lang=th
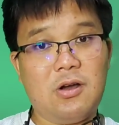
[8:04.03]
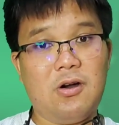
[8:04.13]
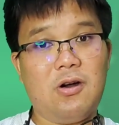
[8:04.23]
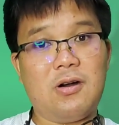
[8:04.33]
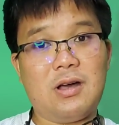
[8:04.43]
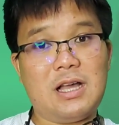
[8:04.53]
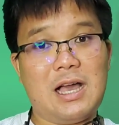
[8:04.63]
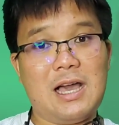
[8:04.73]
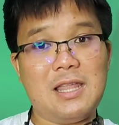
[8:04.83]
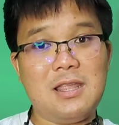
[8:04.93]
ก็
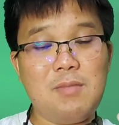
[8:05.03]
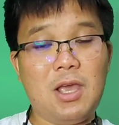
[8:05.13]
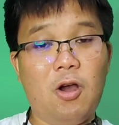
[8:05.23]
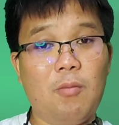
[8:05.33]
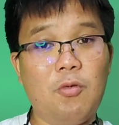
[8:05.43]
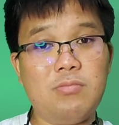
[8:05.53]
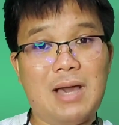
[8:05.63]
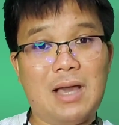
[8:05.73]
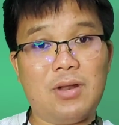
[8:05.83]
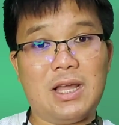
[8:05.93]
ใครที่มีข้อมูล
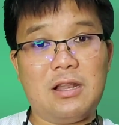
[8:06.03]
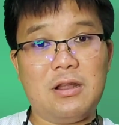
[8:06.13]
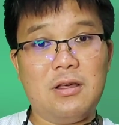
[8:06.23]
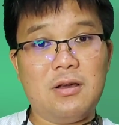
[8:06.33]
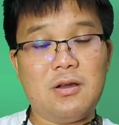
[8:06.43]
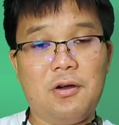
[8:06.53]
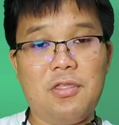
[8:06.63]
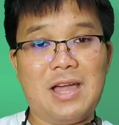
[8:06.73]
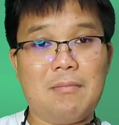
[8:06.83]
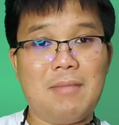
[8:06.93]
มากกว่านั้นก็
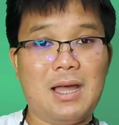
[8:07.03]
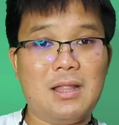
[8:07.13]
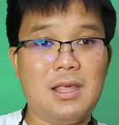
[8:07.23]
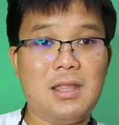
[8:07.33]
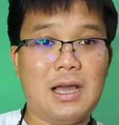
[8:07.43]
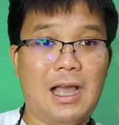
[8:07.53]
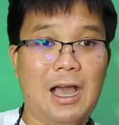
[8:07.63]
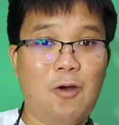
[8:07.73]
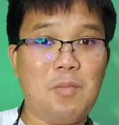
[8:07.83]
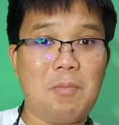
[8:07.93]
สามารถที่จะ
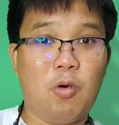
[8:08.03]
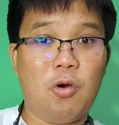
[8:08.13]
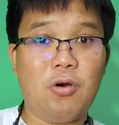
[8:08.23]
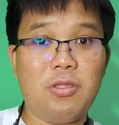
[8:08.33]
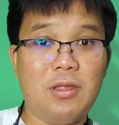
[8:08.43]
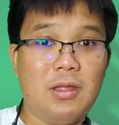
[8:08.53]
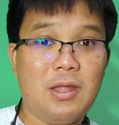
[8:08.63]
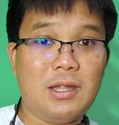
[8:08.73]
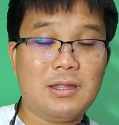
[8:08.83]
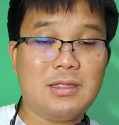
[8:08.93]
เข้ามาโพสต์
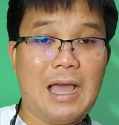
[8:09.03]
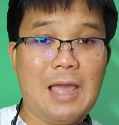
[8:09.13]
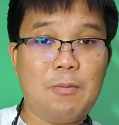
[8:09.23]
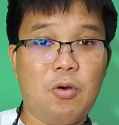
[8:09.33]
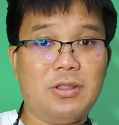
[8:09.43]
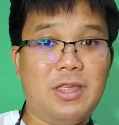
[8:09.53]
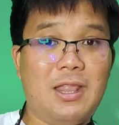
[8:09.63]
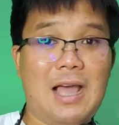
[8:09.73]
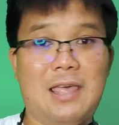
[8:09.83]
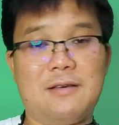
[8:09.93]
ใต้โพสต์
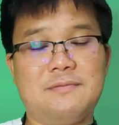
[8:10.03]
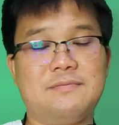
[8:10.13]
นี้ได้